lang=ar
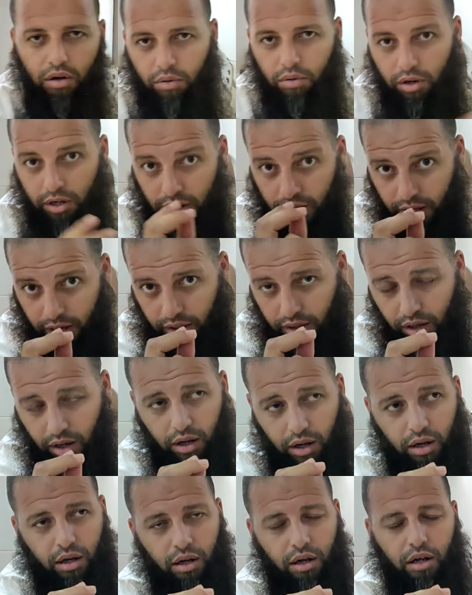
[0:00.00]
ولهذا
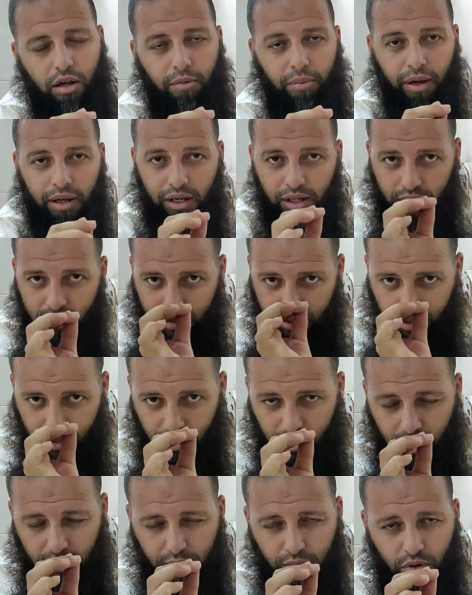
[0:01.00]
غادي
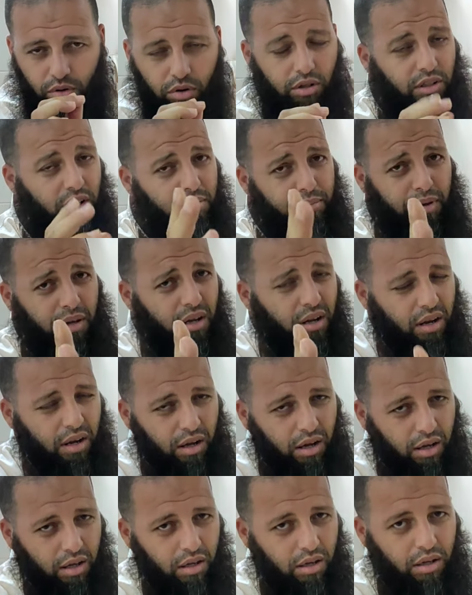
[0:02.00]
نتكلموا وغادي نبين
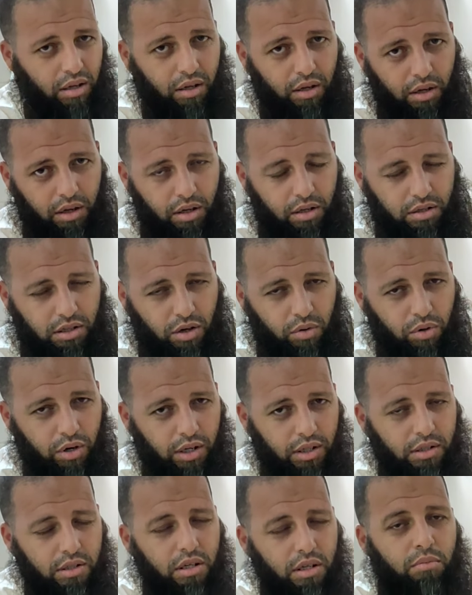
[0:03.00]
لك انت
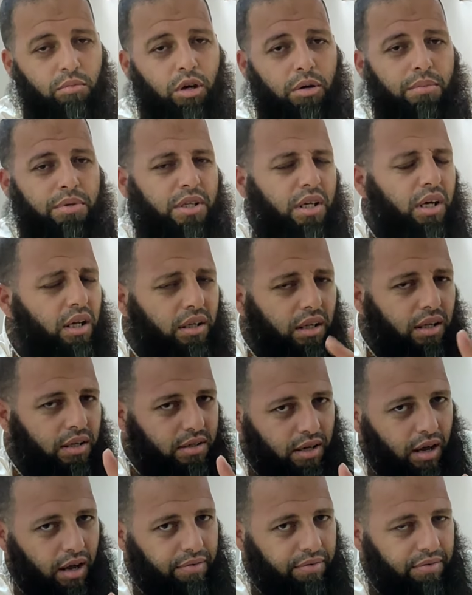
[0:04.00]
ولا انت المهم السحر ديال
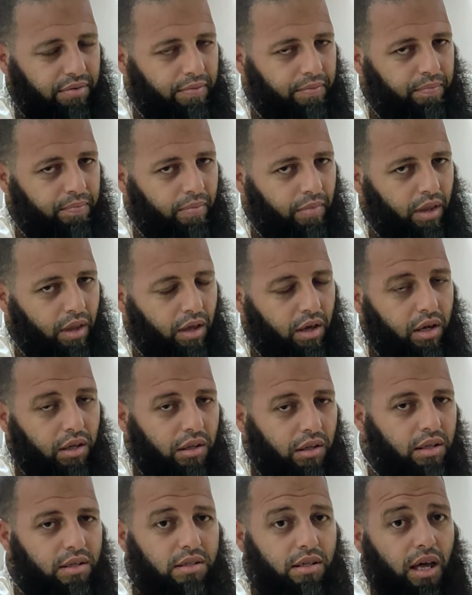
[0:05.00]
الثقاف
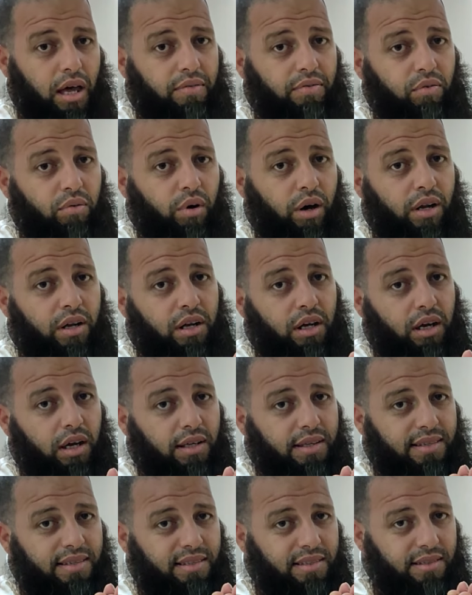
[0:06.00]
ديال الثقاف هو
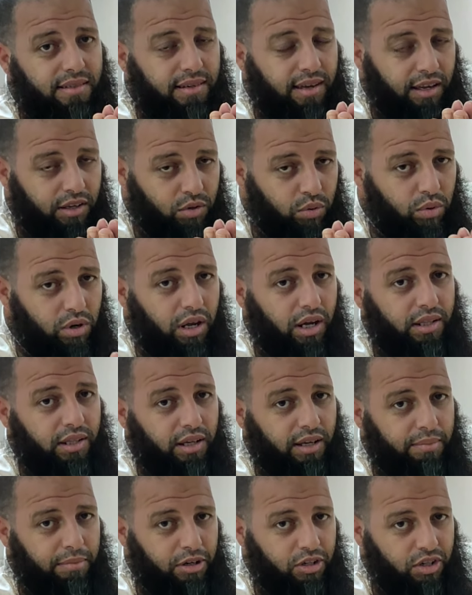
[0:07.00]
انك كتولي
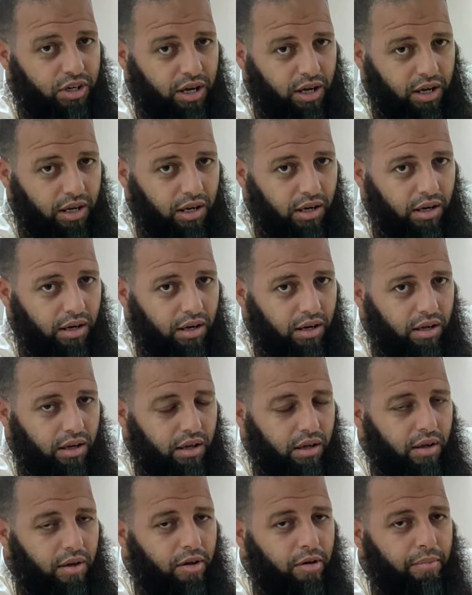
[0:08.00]
عندك مشاكل
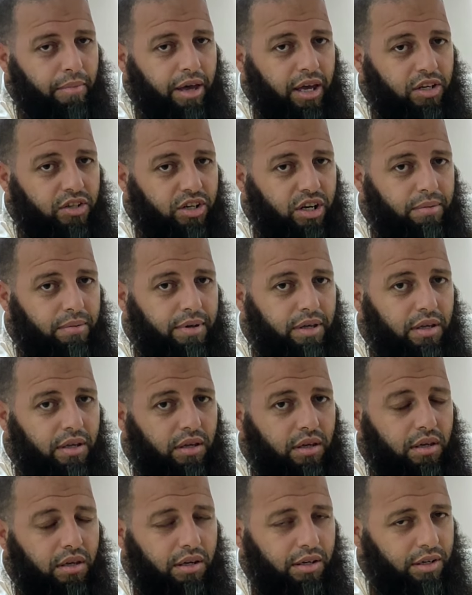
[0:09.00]
مع
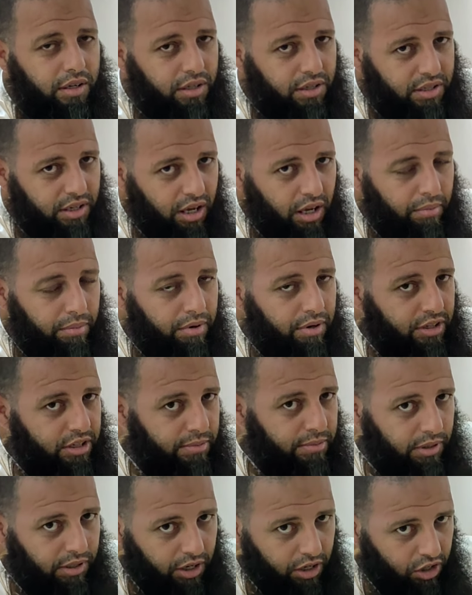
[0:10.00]
جميع النساء
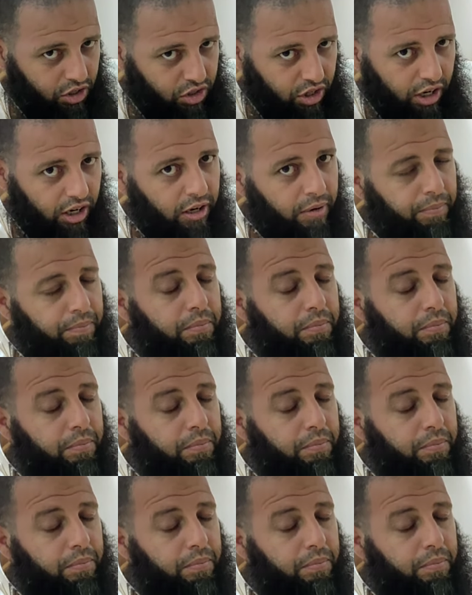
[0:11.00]
بالنسبه للرجال